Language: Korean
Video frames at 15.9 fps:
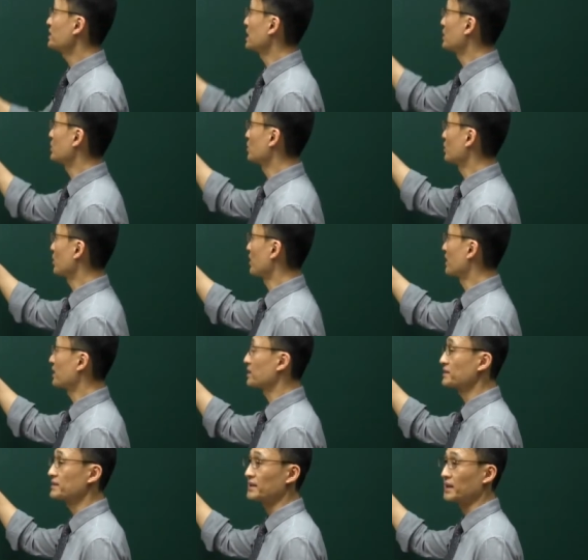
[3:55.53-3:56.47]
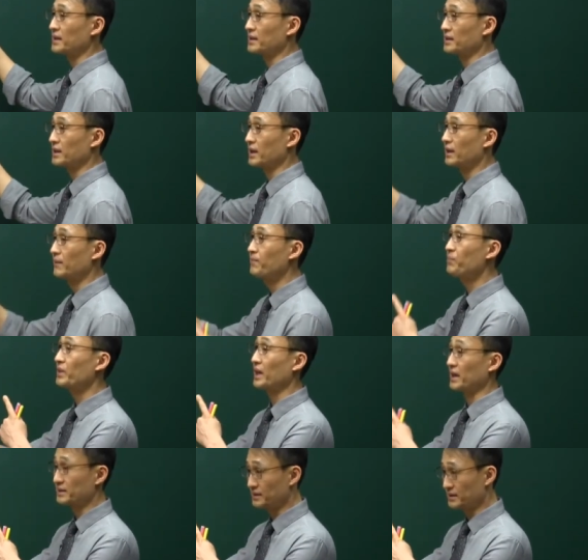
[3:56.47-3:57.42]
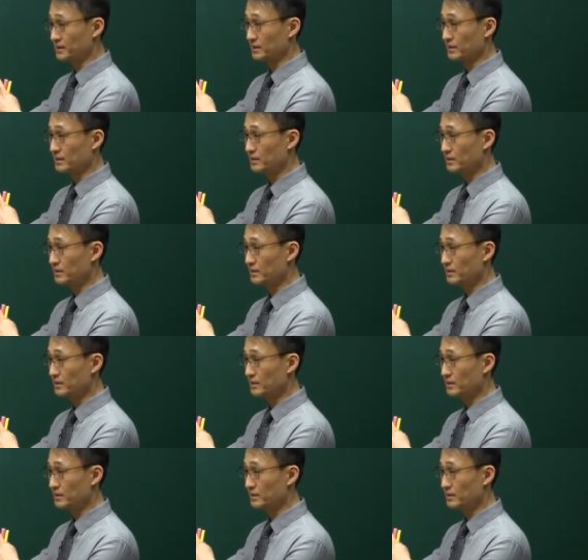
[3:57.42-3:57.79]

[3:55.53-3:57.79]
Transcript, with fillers: 재등록할 때 승계된다. X.